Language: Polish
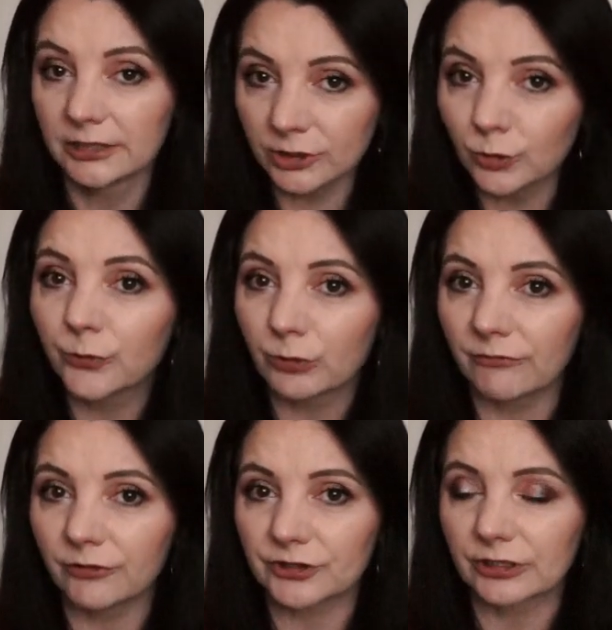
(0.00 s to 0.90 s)
I
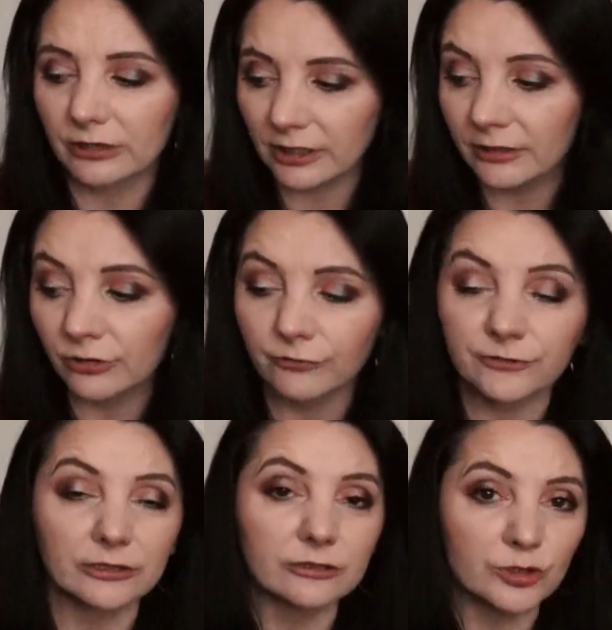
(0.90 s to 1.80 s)
kupiłam właśnie ten, on
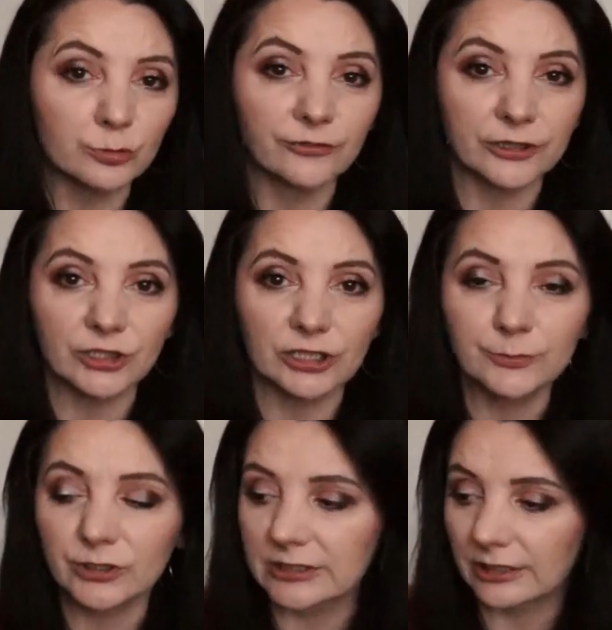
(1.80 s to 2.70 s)
wtedy też był w jakiejś
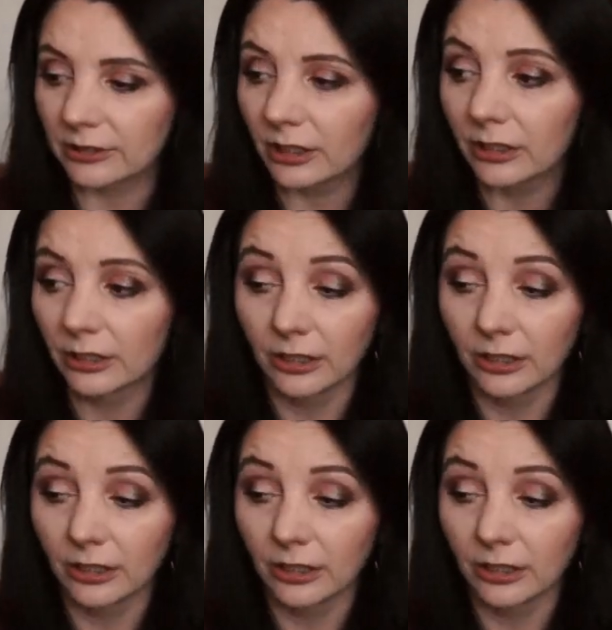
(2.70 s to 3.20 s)
lepszej cenie.